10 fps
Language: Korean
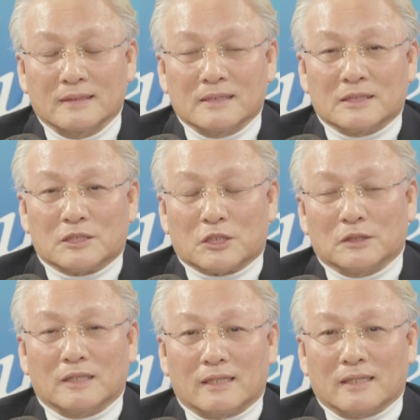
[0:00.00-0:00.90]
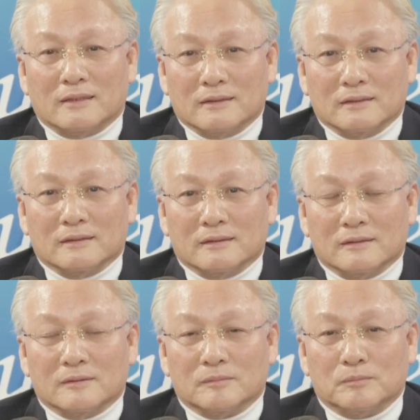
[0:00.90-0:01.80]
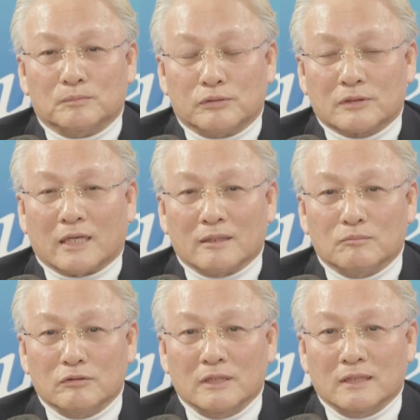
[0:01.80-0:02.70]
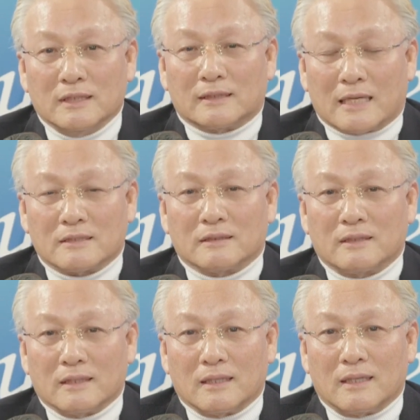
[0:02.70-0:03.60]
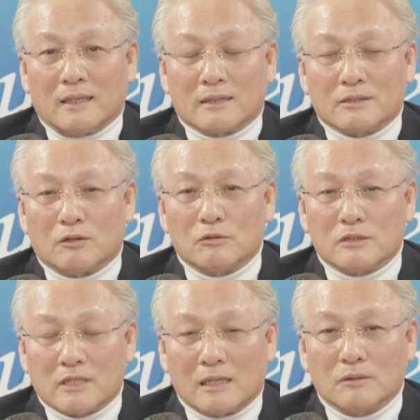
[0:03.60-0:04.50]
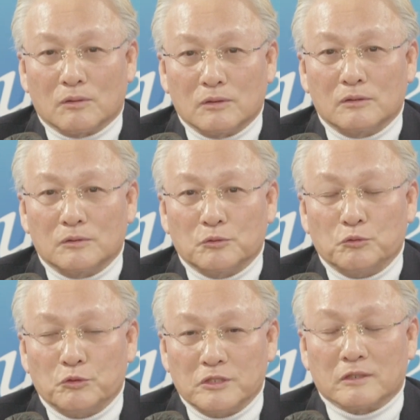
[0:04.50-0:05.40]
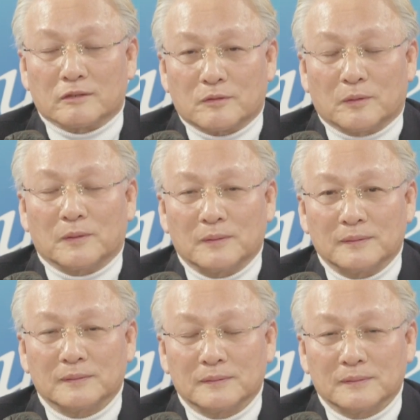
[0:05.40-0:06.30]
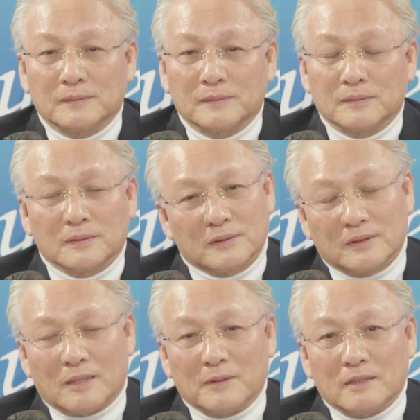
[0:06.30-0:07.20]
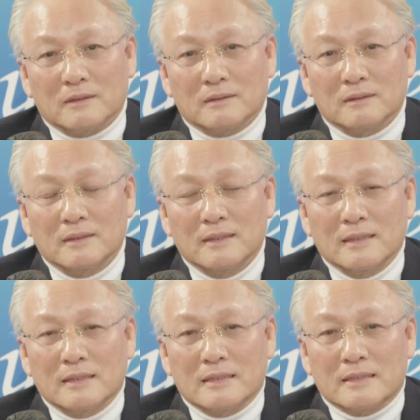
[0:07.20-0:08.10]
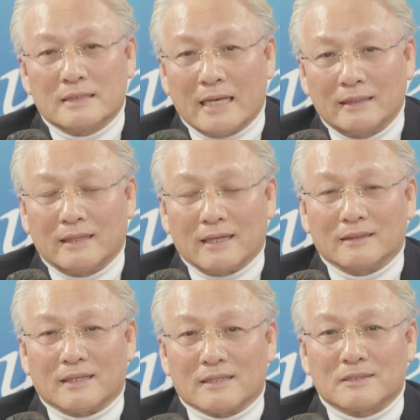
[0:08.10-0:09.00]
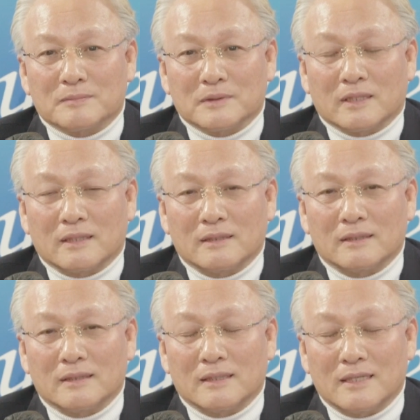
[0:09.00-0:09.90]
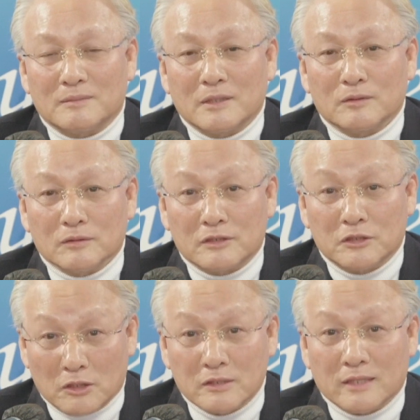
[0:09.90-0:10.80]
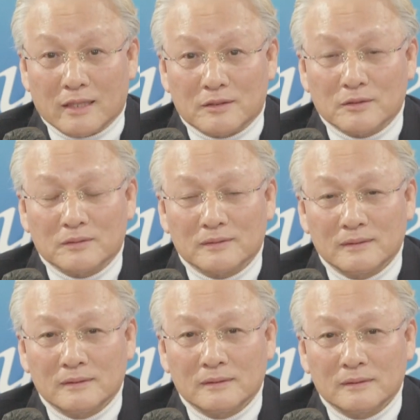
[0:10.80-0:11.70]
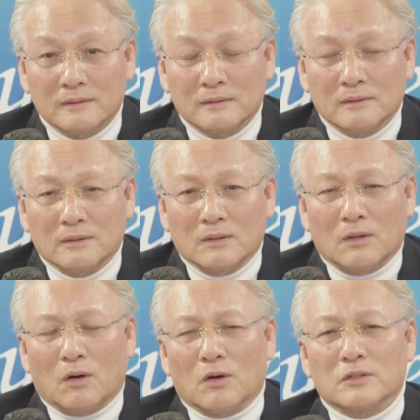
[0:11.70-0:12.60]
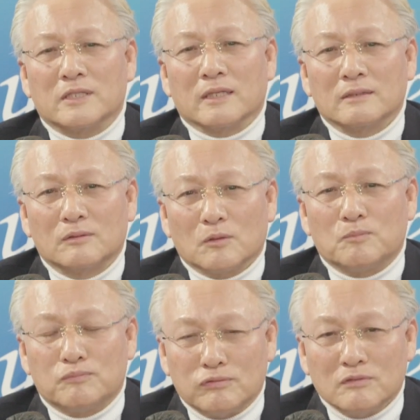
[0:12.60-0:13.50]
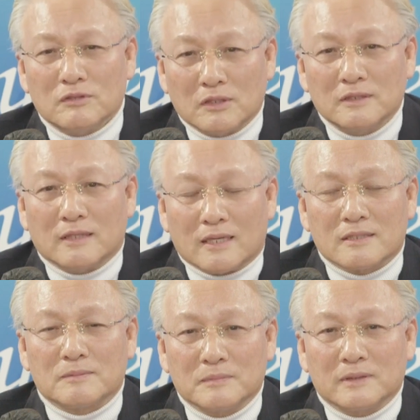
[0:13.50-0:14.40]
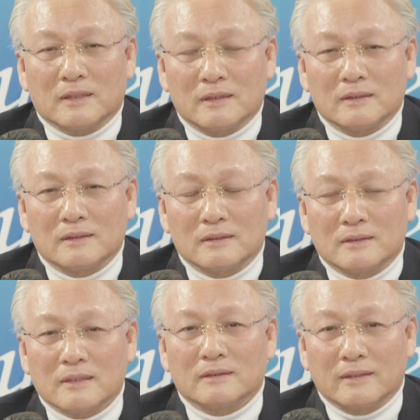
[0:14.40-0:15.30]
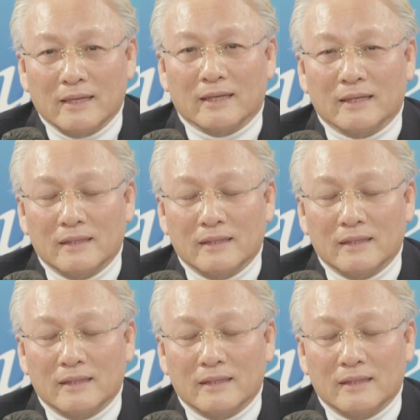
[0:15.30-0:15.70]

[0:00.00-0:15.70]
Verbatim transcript: 첫날에는 북한 무인기 다섯 대가 서울 상공을 휘저었고 그 다음에는 세 대가 날았습니다. 아무래도 철새겠죠. 어제는 또 풍선이 날았습니다. 그런데